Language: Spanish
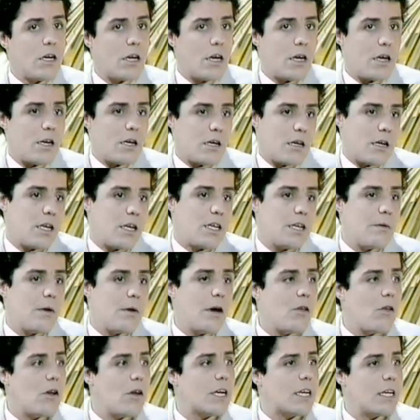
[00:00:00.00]
ha,
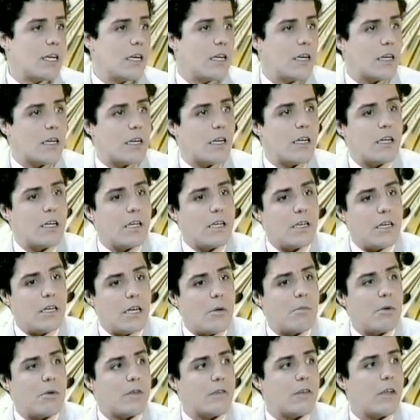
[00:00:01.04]
llevado a que, en
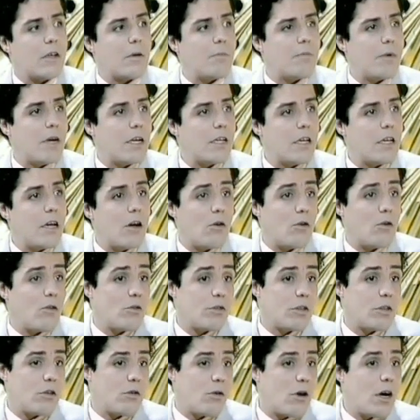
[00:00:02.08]
la Plaza de España o
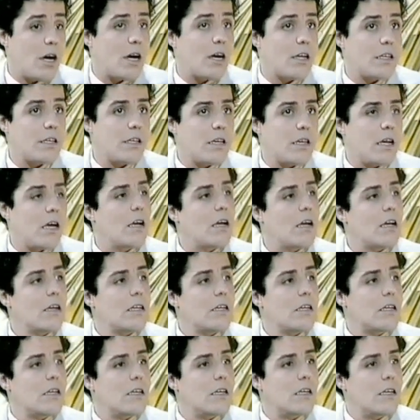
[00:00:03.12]
donde lo hagan ya
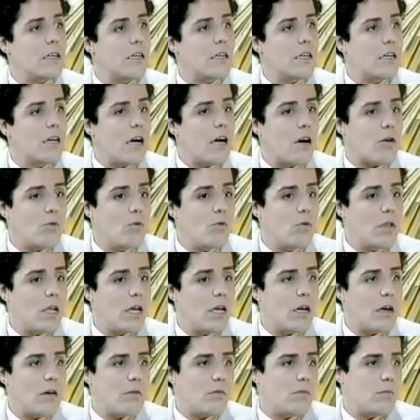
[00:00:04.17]
mm. eh,
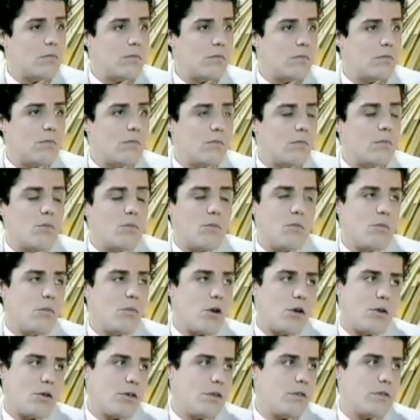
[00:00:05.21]
acuda un
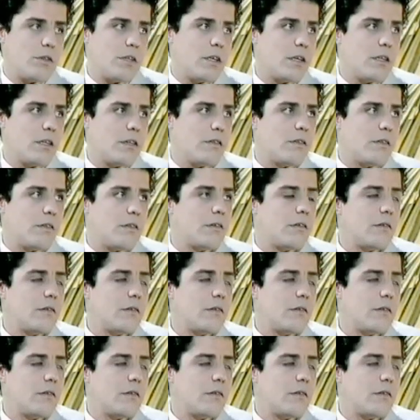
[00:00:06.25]
mogollón de gente.